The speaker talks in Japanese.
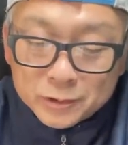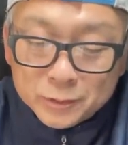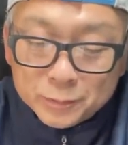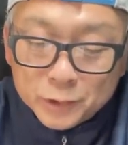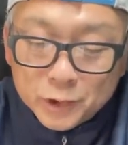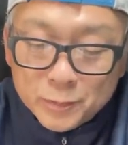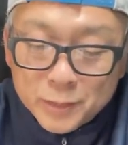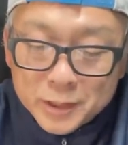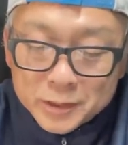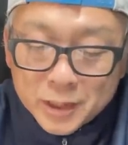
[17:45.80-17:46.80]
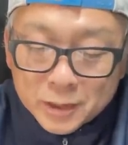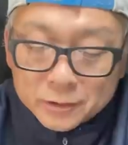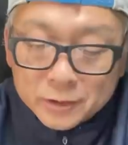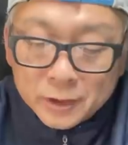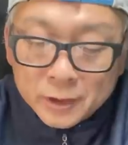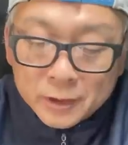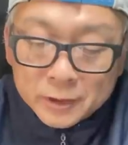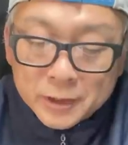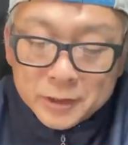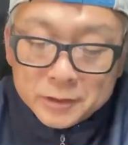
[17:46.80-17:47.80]
クプロイメージ100。
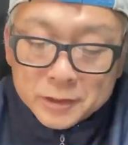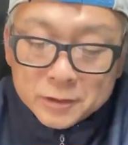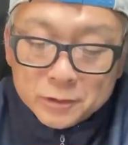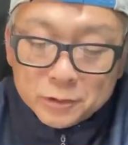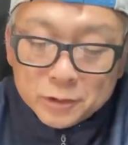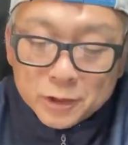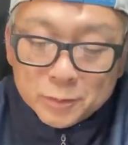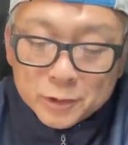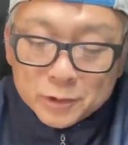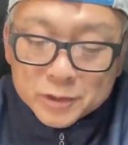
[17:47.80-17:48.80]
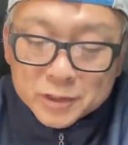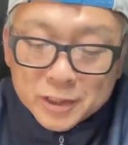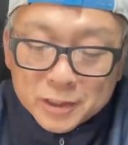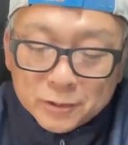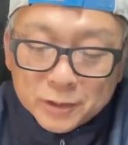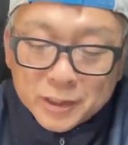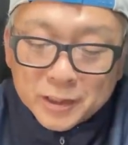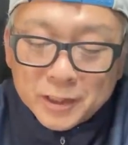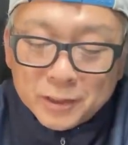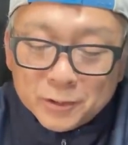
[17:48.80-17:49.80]
連日の雪彫りの疲れを日
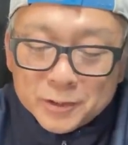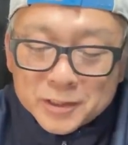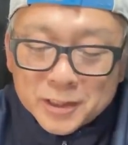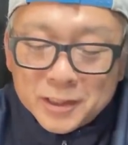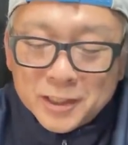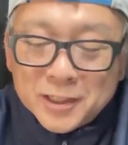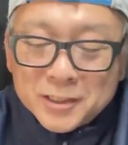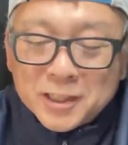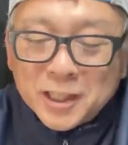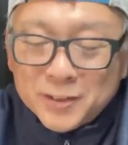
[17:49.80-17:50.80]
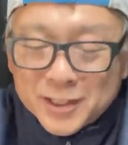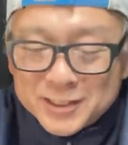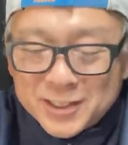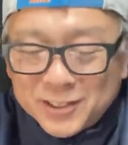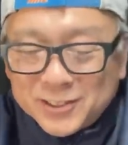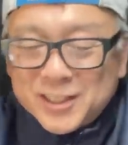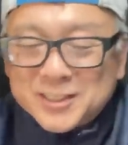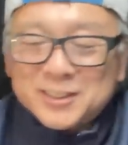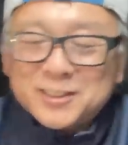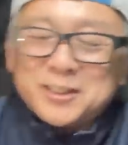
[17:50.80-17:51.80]
帰り温泉で癒していますということなん
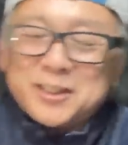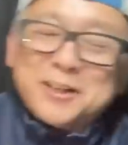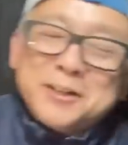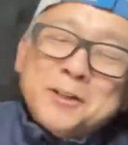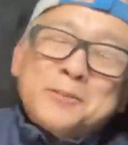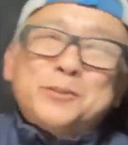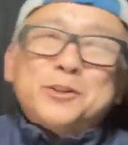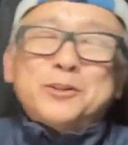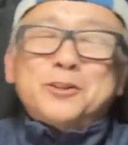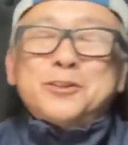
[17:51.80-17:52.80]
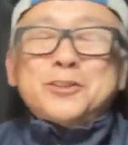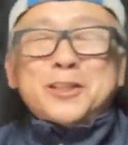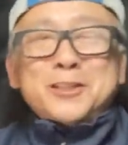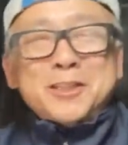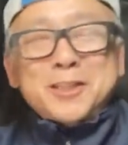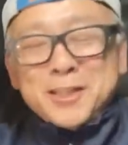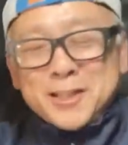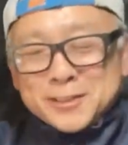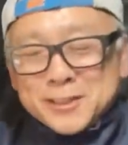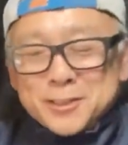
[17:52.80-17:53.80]
ですけどね、もうね、新
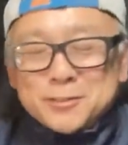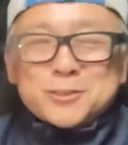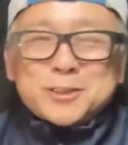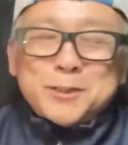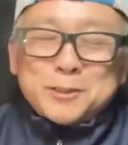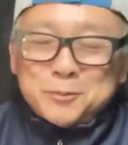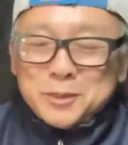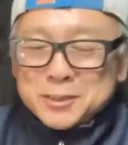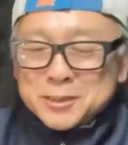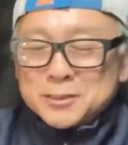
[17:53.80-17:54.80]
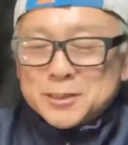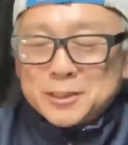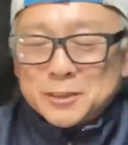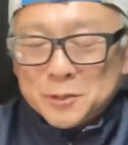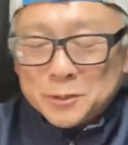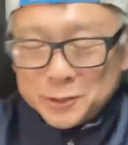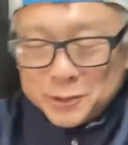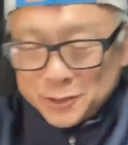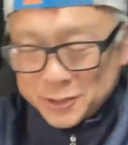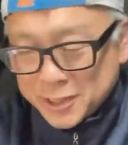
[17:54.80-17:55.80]
潟にお住まいのミッシェルさんにはもう
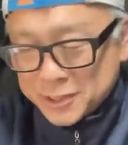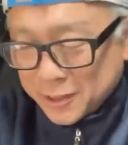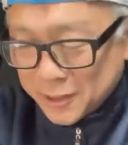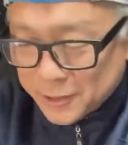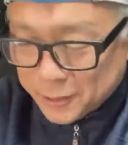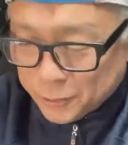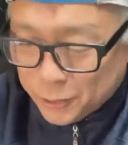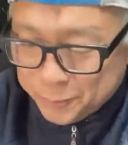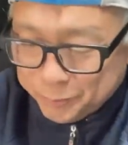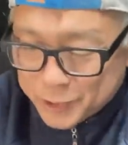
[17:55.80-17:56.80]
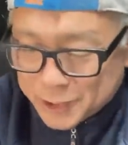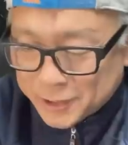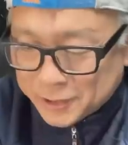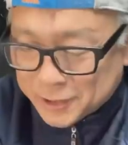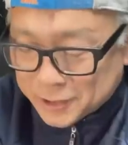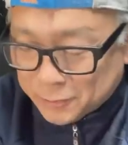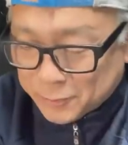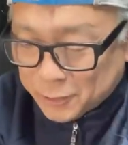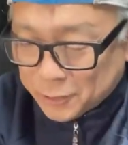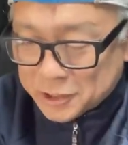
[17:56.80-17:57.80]
冬の写真、ドンピシャなんですけど
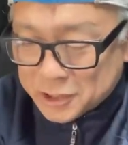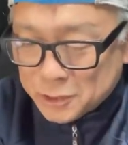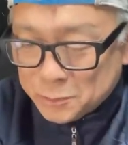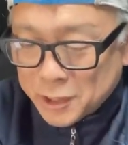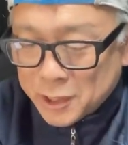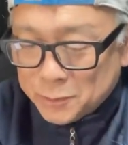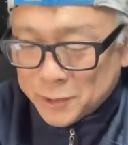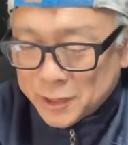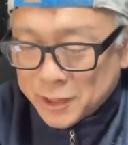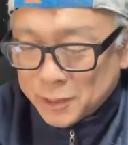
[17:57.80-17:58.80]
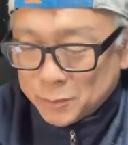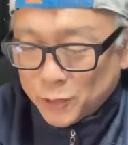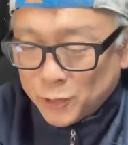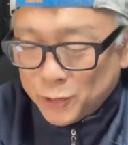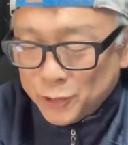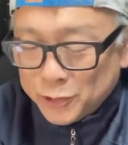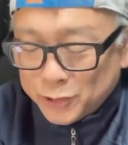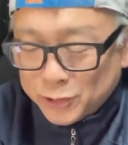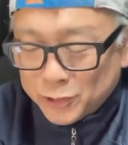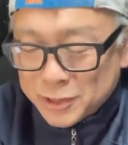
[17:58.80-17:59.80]
もね、これ1枚目ね、もう本
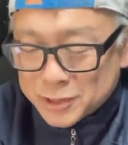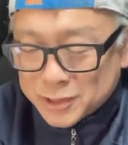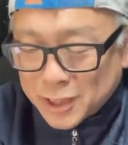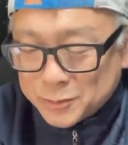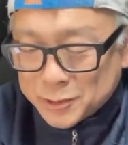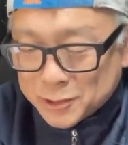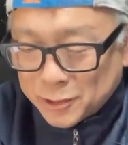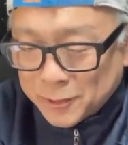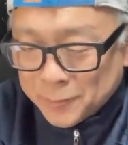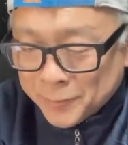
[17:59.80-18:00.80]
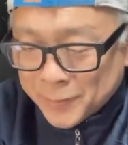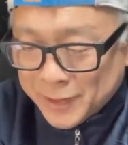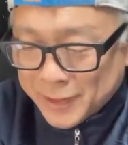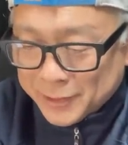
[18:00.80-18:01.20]
当当に寒そう。あ